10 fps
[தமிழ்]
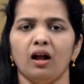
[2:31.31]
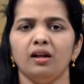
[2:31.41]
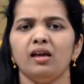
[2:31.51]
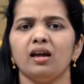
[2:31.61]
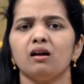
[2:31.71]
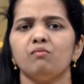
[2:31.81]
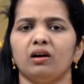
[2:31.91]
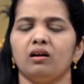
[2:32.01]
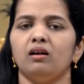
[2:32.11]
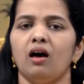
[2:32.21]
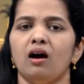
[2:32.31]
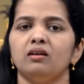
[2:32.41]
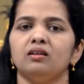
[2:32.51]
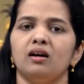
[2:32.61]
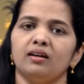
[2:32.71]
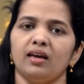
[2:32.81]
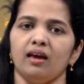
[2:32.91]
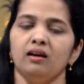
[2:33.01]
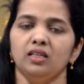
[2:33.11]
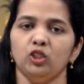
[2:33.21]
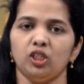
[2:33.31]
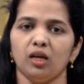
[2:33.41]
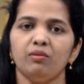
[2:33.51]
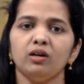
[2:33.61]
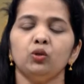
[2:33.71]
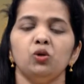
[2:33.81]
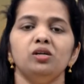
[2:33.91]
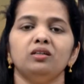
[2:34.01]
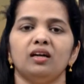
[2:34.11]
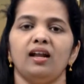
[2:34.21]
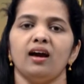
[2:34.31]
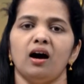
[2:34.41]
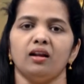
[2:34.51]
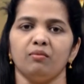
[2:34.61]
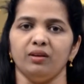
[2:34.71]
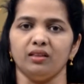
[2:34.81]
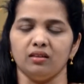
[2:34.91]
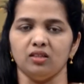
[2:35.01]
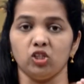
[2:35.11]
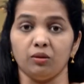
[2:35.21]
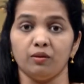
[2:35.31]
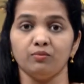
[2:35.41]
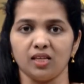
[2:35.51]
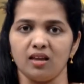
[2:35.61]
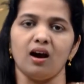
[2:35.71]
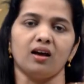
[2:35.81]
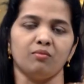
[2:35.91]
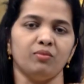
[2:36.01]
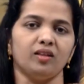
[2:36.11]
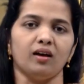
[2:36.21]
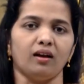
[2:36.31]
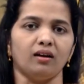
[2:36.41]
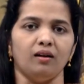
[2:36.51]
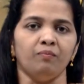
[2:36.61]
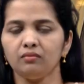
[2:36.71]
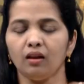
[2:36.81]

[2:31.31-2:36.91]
அநேக மக்கள் ஆங்காங்கே ஜெப குழுக்களை ஆரம்பித்து ஜெபம் செய்ய ஆரம்பித்தார்கள்